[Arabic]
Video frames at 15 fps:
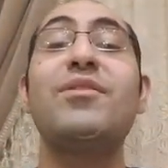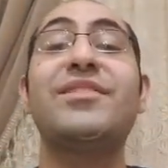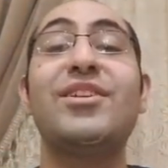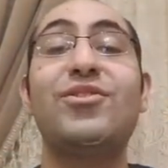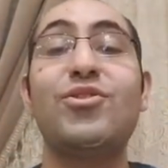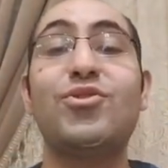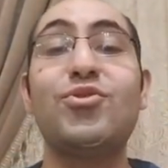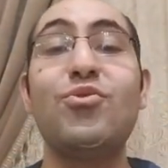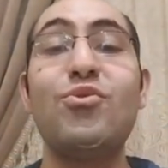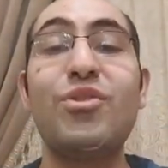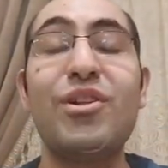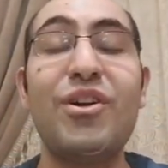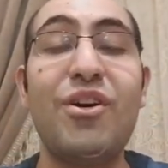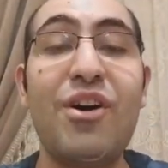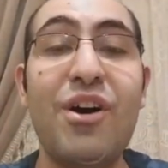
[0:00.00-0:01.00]
6 شهور
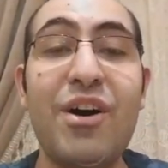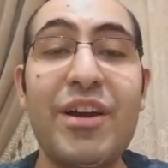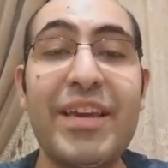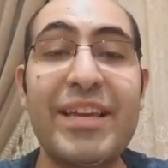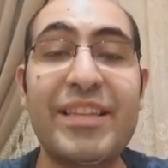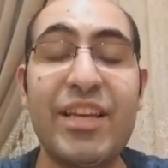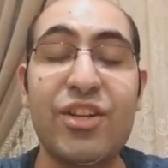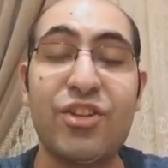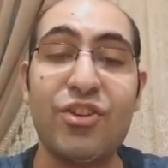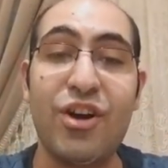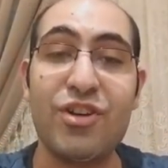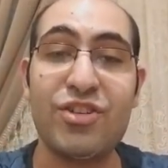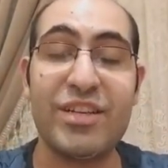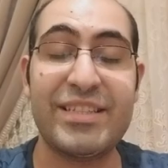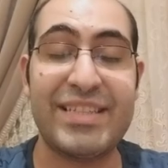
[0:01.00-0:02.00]
لغايه
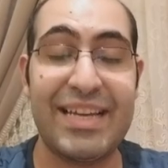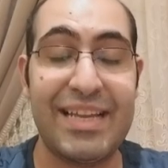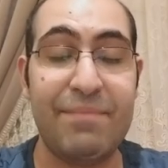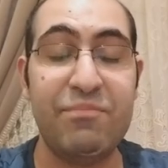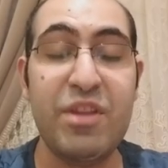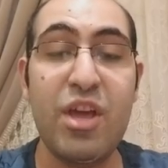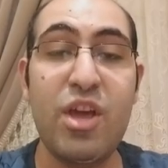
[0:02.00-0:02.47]
12 سنه